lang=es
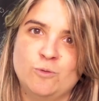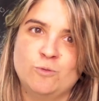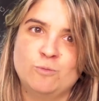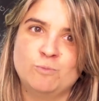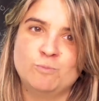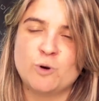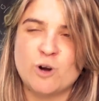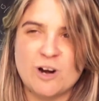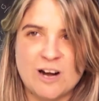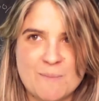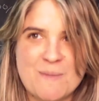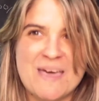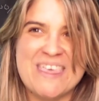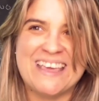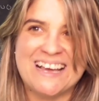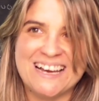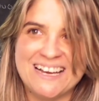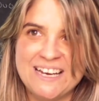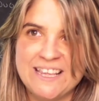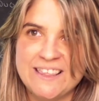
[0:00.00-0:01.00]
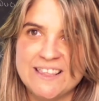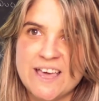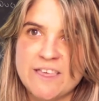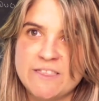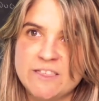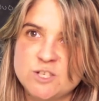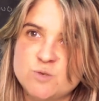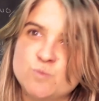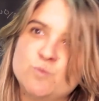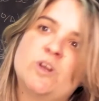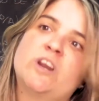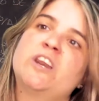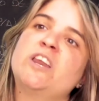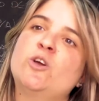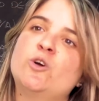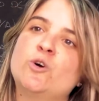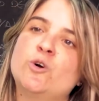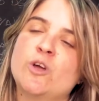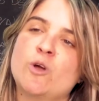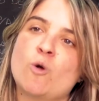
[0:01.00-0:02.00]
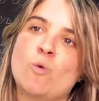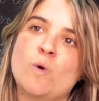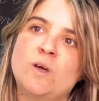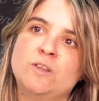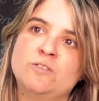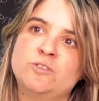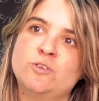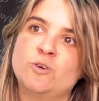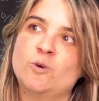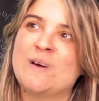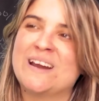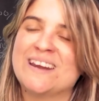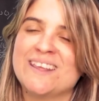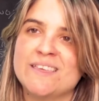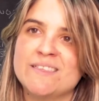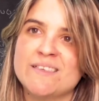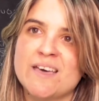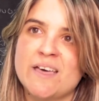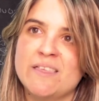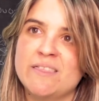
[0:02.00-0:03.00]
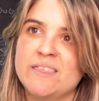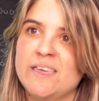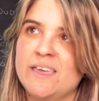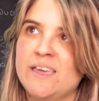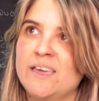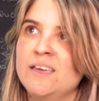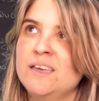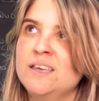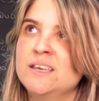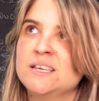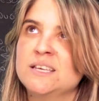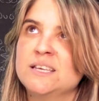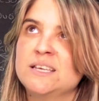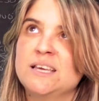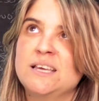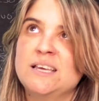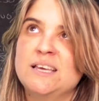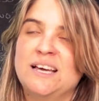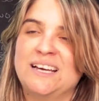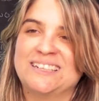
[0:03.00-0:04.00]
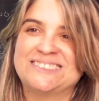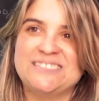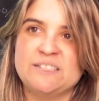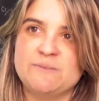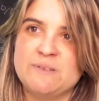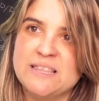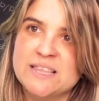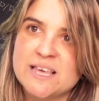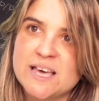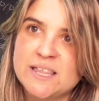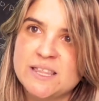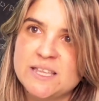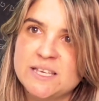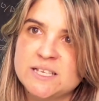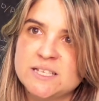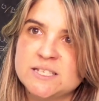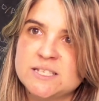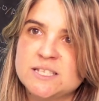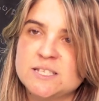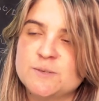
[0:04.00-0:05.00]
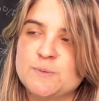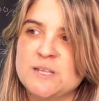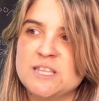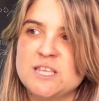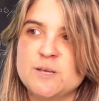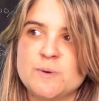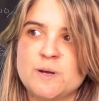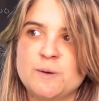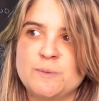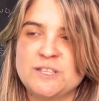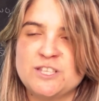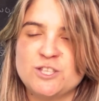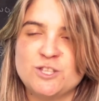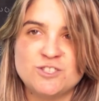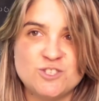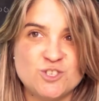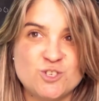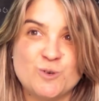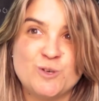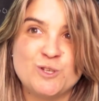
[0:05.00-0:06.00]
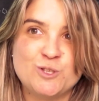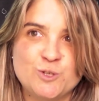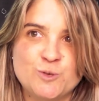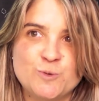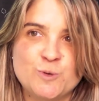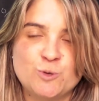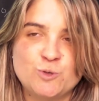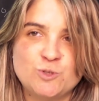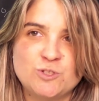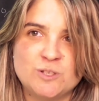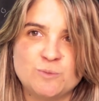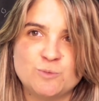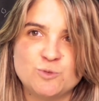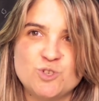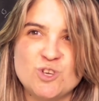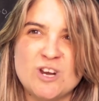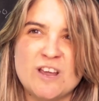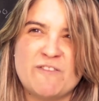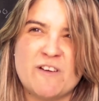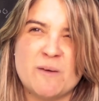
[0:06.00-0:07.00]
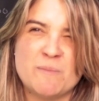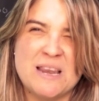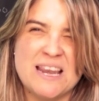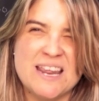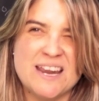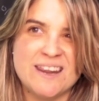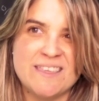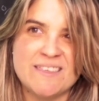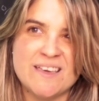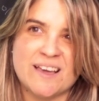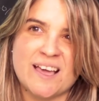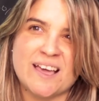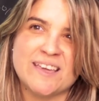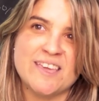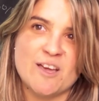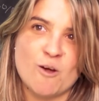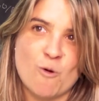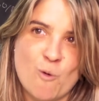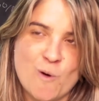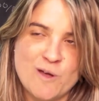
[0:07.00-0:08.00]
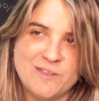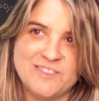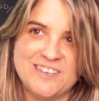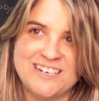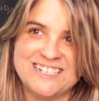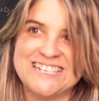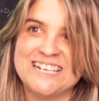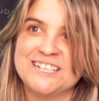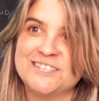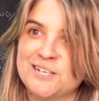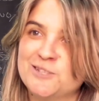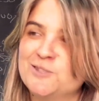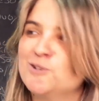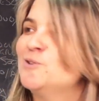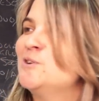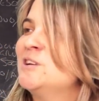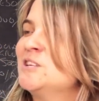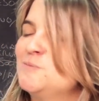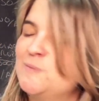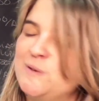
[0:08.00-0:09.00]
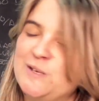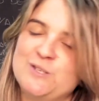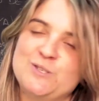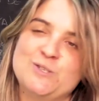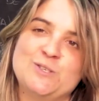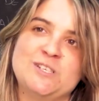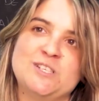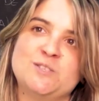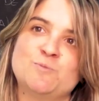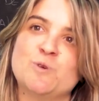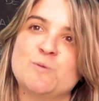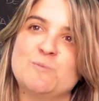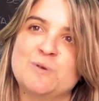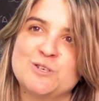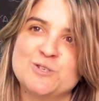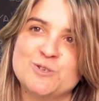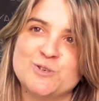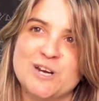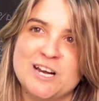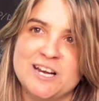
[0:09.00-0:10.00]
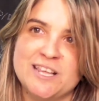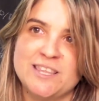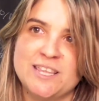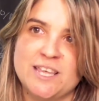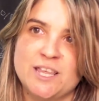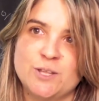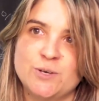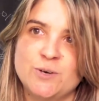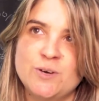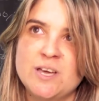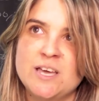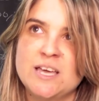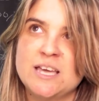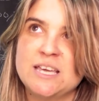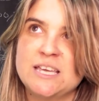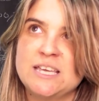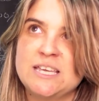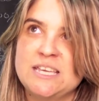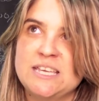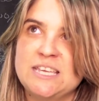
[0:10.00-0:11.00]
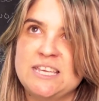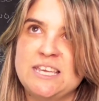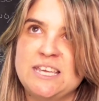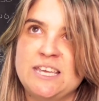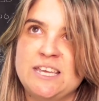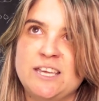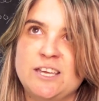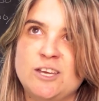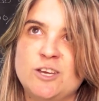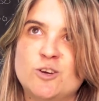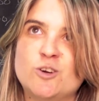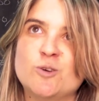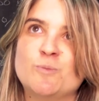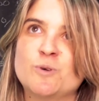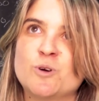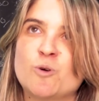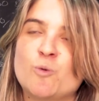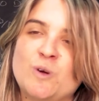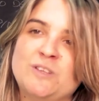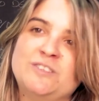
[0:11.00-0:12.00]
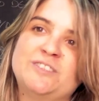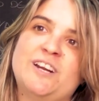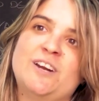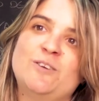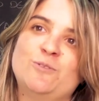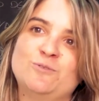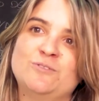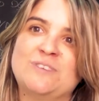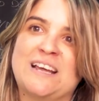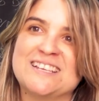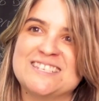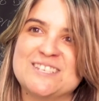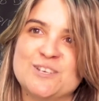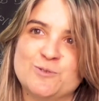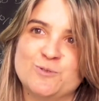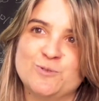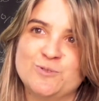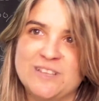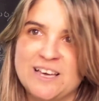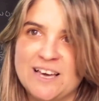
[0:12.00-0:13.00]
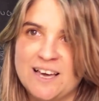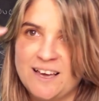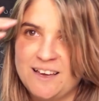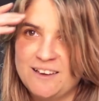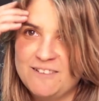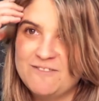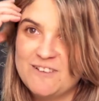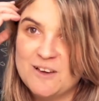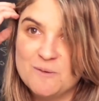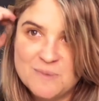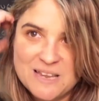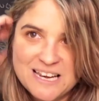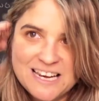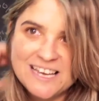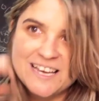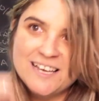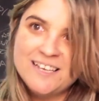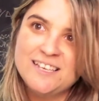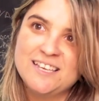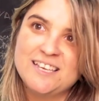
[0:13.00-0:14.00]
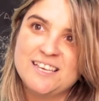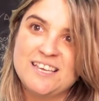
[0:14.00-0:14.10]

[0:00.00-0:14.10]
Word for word: Un programa de calidad es muy rico en cuanto a variedad de actividades, principalmente, sobre todo me gusta mucho la familiaridad que aquí encuentras y el trato con las personas muy personalizado y cómo encuentran una segunda familia